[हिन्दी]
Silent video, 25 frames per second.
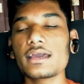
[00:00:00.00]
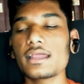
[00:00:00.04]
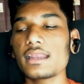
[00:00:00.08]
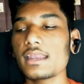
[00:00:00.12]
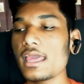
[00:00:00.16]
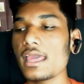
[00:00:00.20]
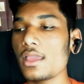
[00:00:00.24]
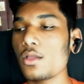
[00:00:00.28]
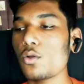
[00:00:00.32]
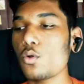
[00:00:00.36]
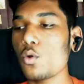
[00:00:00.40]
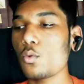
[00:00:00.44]

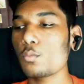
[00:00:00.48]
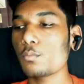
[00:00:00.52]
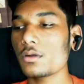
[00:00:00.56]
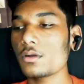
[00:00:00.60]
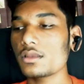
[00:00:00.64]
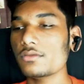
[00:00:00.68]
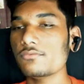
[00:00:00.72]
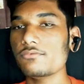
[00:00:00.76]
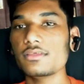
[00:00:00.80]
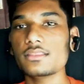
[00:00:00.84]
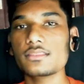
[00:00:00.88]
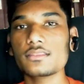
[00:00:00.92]
करना है
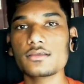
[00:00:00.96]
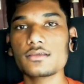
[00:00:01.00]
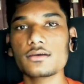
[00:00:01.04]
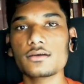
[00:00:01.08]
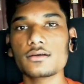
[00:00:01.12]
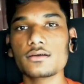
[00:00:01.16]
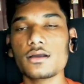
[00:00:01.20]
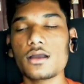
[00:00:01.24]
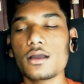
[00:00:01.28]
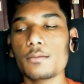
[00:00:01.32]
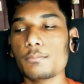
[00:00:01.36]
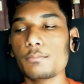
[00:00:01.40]
ओपन विथ
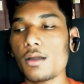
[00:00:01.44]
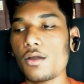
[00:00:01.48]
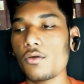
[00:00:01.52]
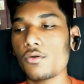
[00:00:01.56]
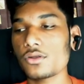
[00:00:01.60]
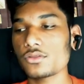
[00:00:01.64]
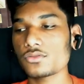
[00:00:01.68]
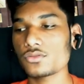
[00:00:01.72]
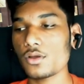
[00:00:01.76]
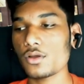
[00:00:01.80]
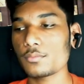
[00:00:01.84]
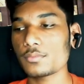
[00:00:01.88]

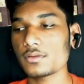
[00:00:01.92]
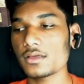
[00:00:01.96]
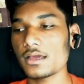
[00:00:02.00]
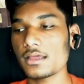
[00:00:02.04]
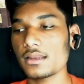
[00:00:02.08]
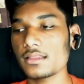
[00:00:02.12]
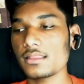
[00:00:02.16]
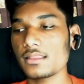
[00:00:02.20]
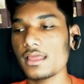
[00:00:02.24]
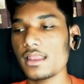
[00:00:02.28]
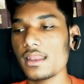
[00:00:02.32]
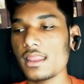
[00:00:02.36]
पावर सॉफ्ट
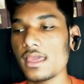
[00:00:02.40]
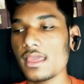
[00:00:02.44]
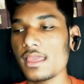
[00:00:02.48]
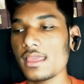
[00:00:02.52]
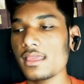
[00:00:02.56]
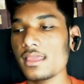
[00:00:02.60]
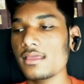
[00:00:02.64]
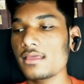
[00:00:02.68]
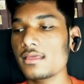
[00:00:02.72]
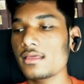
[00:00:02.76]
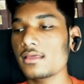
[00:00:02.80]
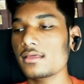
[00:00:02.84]
कर देना है